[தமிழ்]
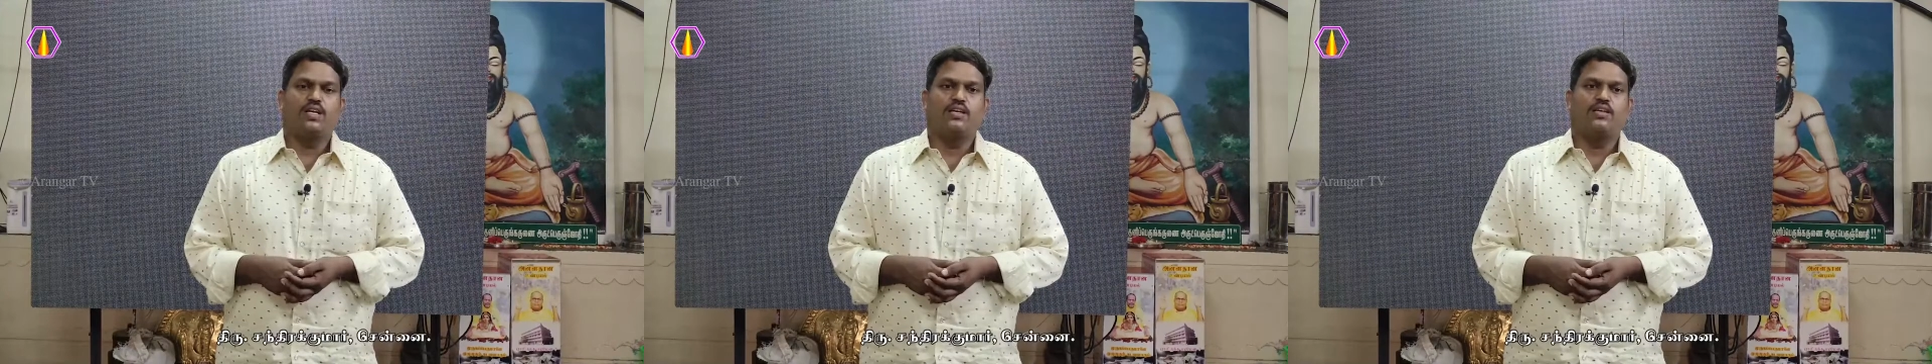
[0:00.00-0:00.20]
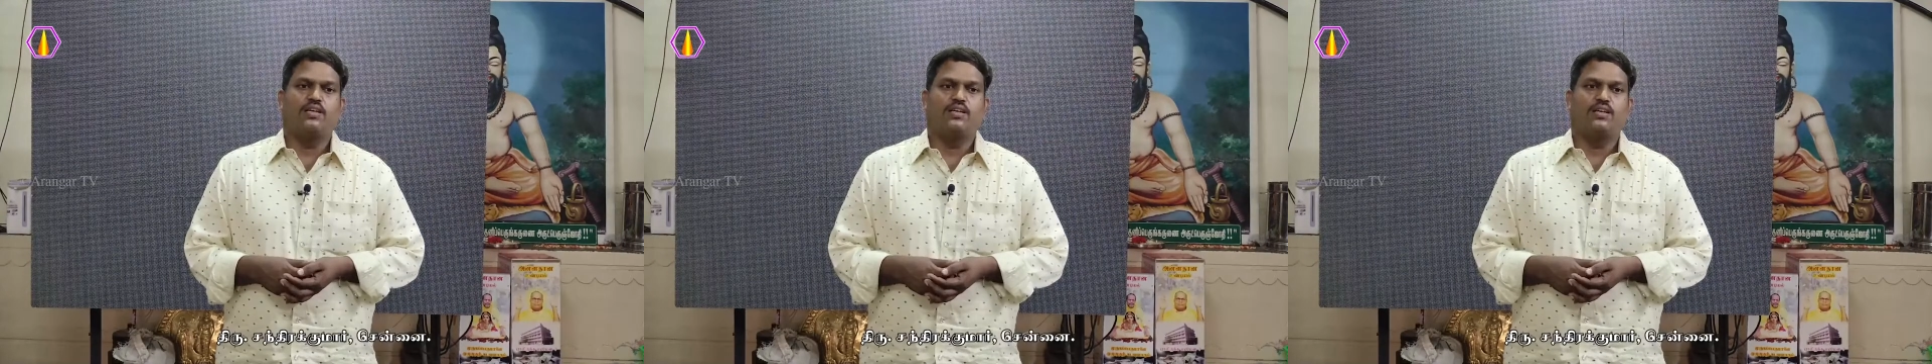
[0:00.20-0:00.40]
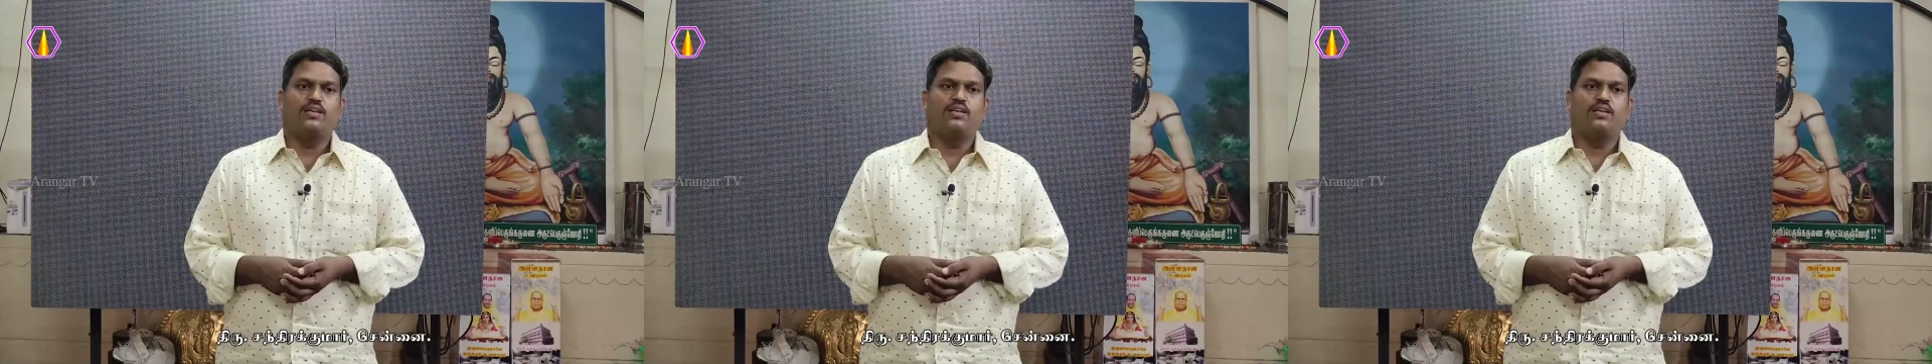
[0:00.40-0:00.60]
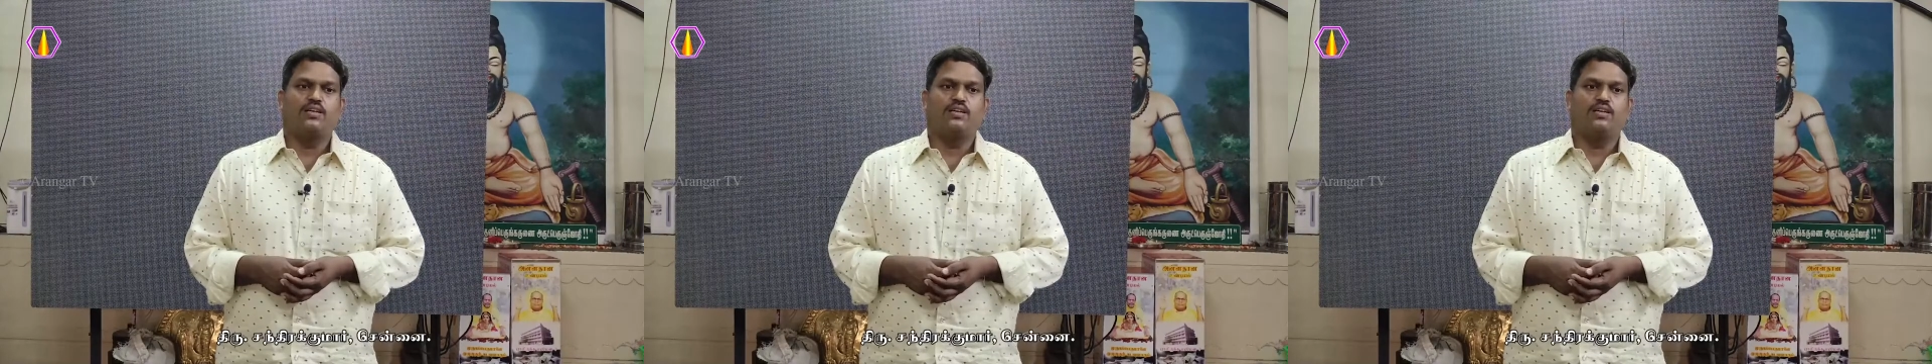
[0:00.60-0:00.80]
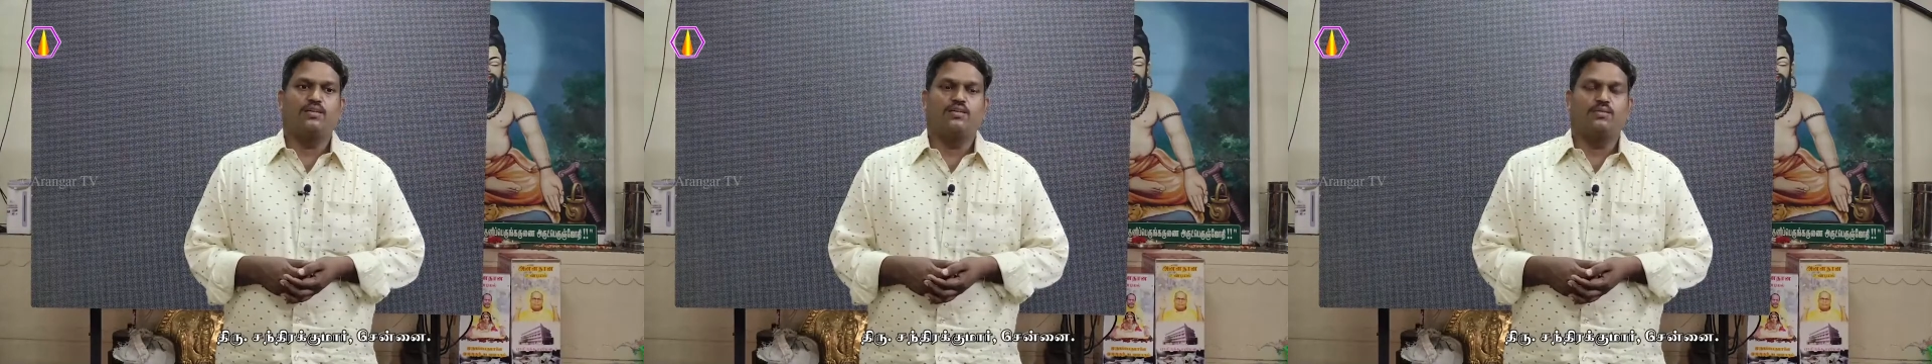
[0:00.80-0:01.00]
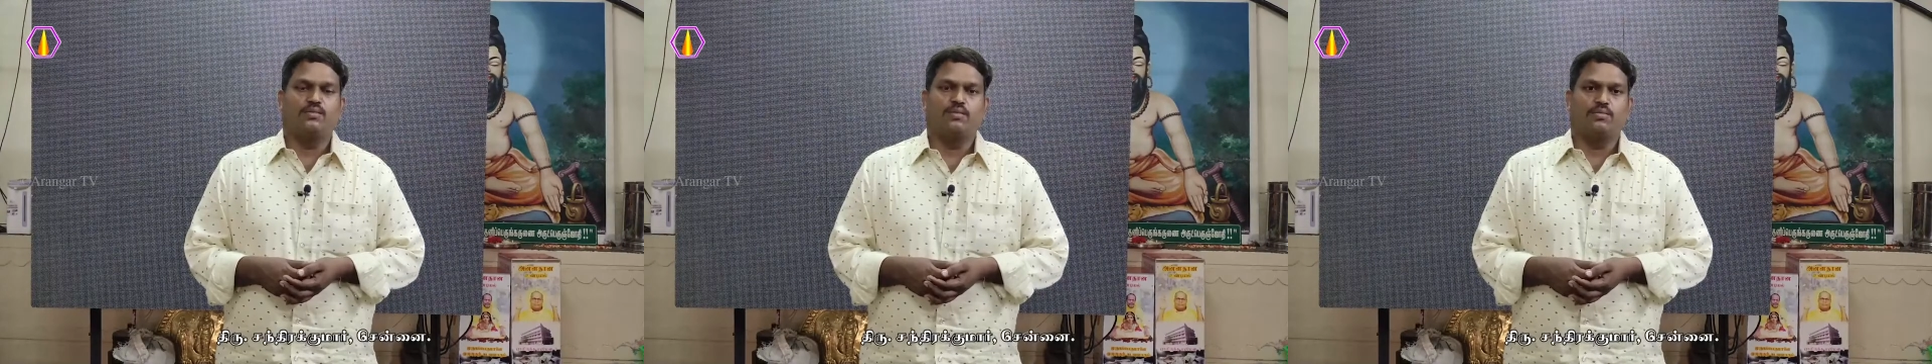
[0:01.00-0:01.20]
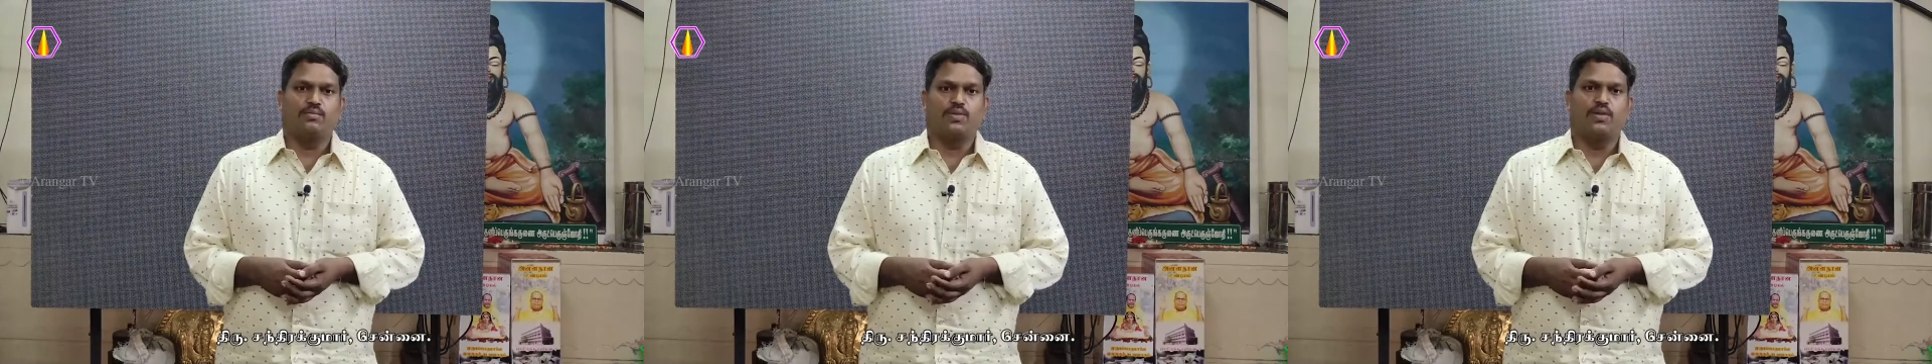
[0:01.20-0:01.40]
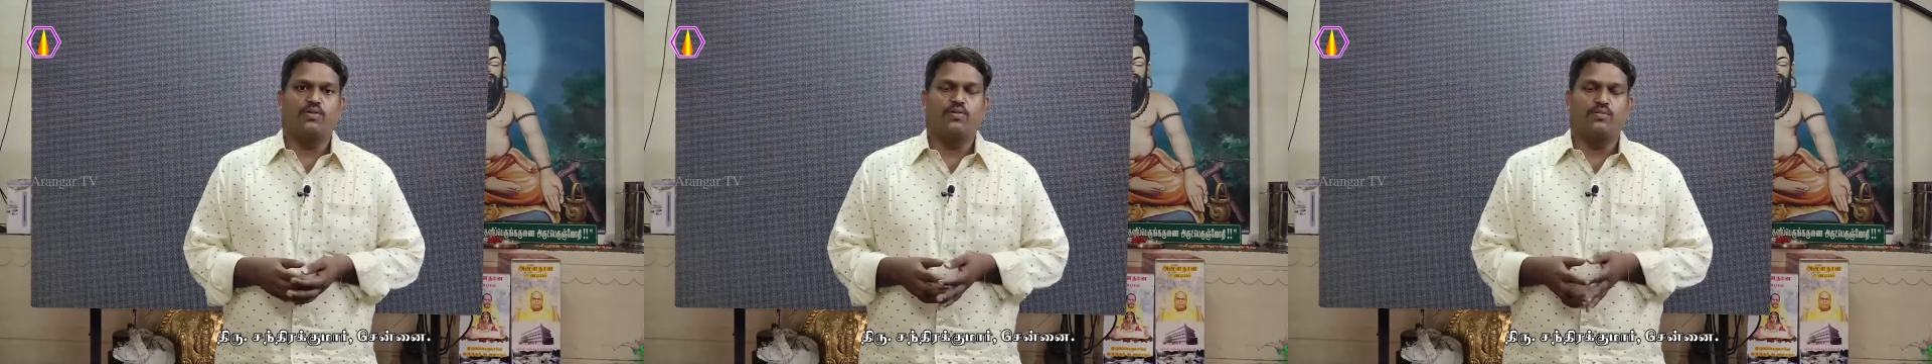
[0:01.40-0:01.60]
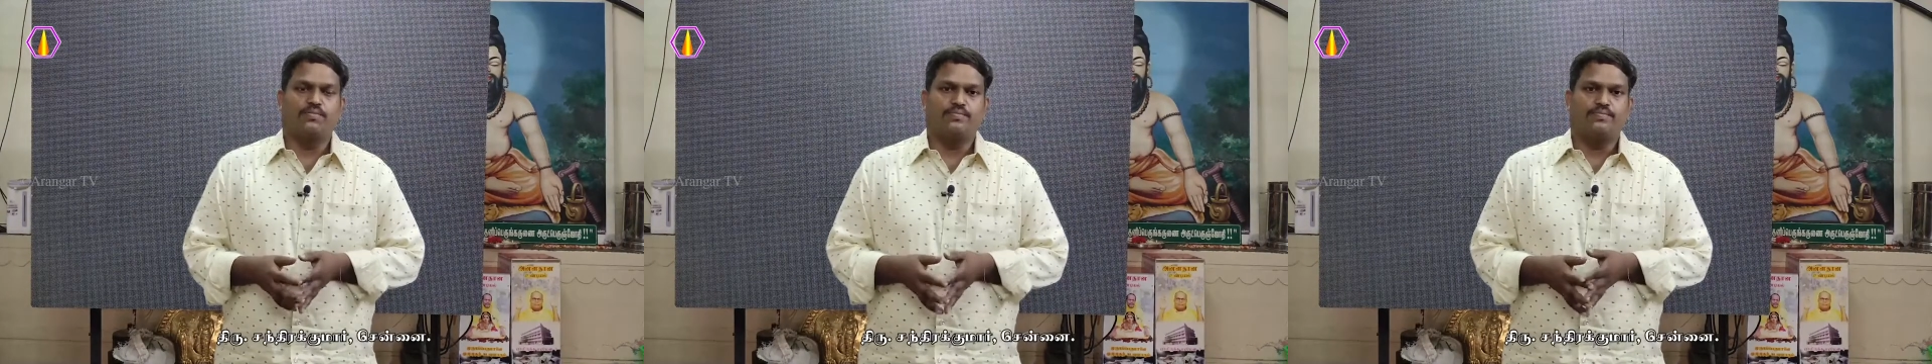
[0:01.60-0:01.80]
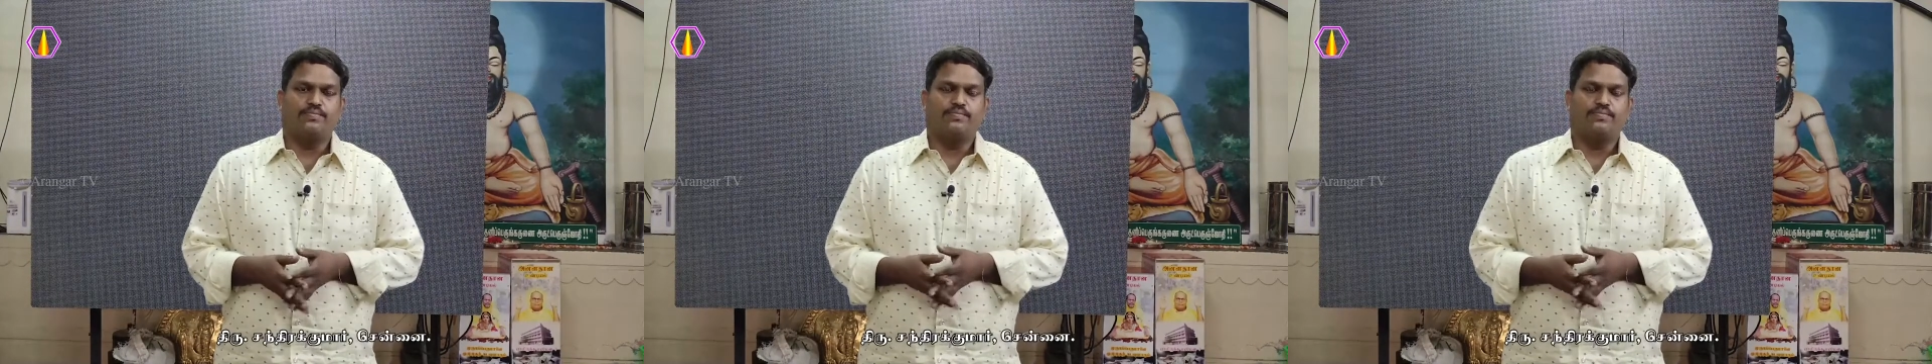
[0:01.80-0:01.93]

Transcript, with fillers: கேட்டு பெறணும்